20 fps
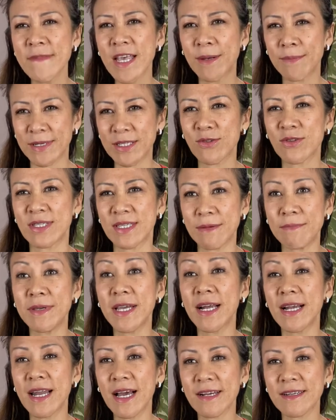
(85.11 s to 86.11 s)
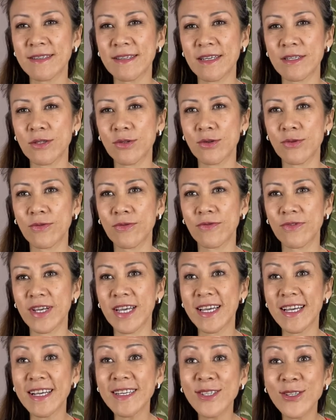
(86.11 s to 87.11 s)
parce que c'est bien là que ça se trouve.
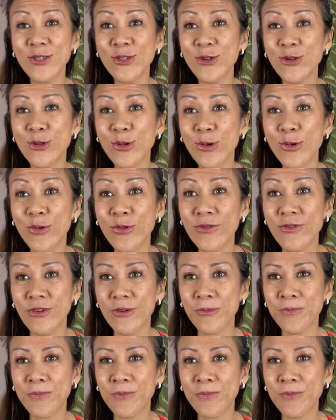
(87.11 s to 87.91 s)
Et qu'est-ce que je trouve